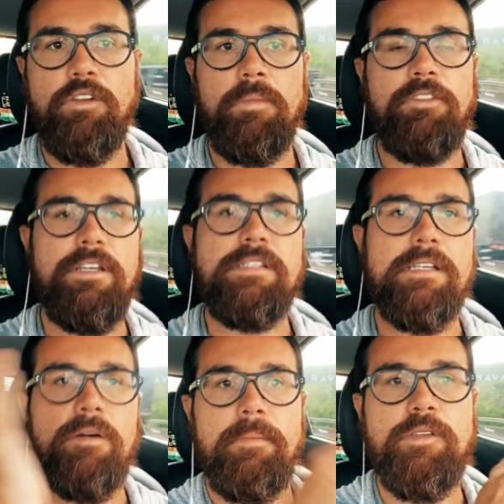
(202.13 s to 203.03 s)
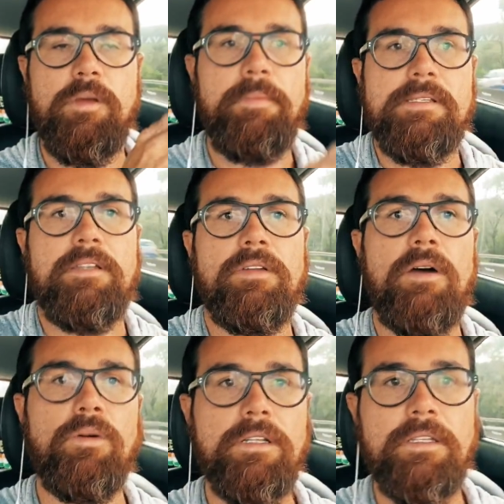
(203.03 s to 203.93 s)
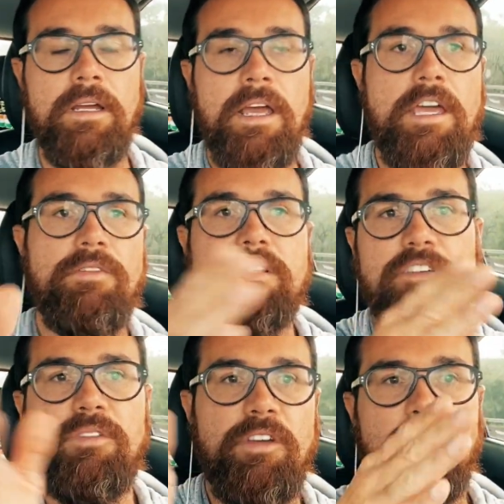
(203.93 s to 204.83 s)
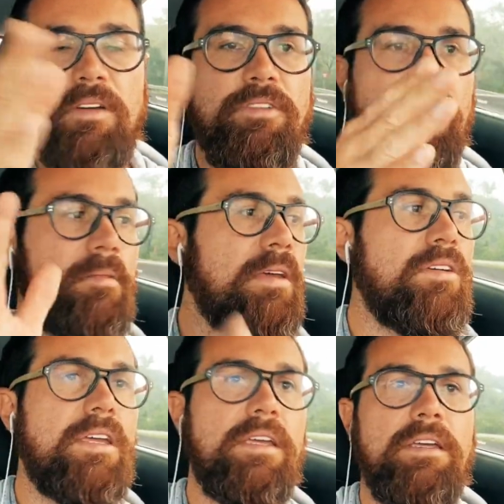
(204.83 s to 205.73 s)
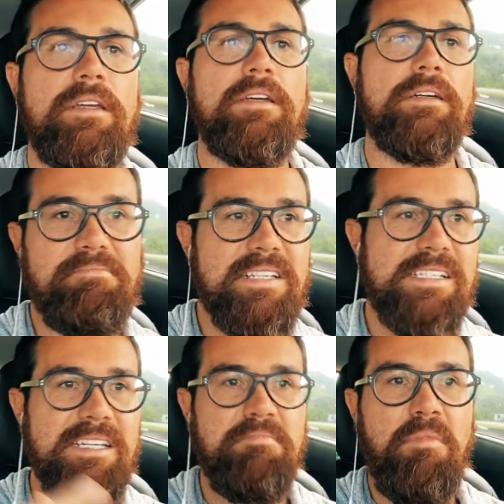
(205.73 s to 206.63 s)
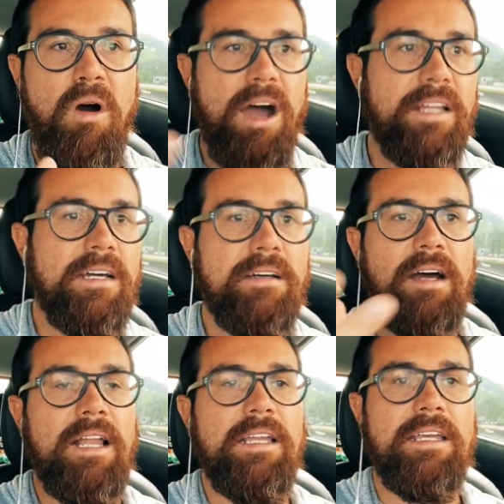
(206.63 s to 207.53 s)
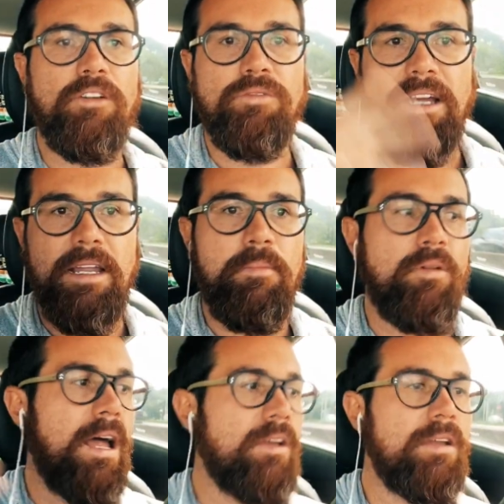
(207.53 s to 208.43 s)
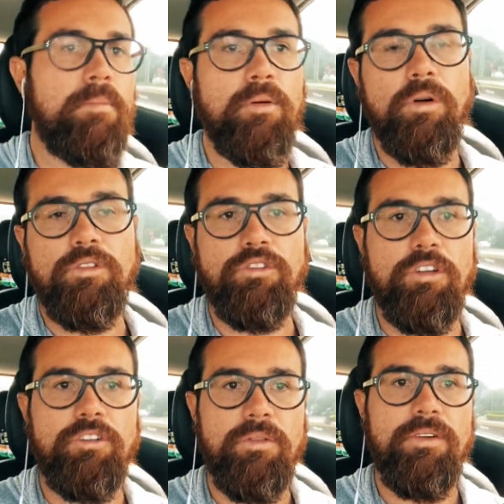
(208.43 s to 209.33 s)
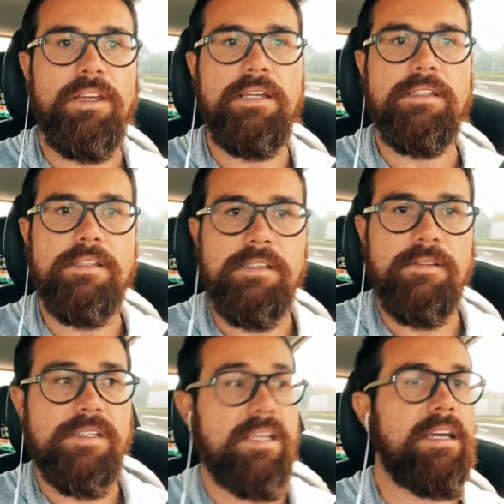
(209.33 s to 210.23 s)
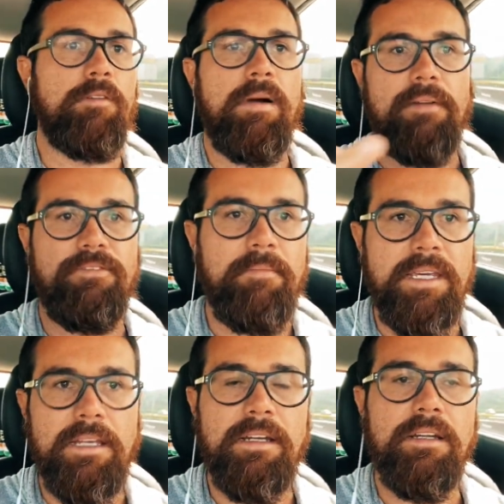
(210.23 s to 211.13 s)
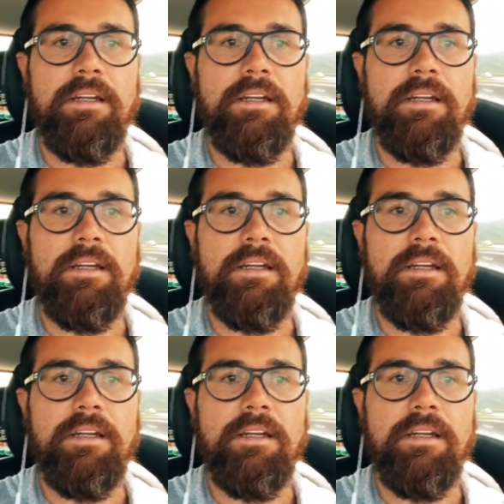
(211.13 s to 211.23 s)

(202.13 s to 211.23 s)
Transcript: numa direção, a pessoa pensando na outra, você vivendo uma vida meio que, assim, morna ali, que não vai nem para um lado nem para o outro, os dois estão infelizes e você cria uma família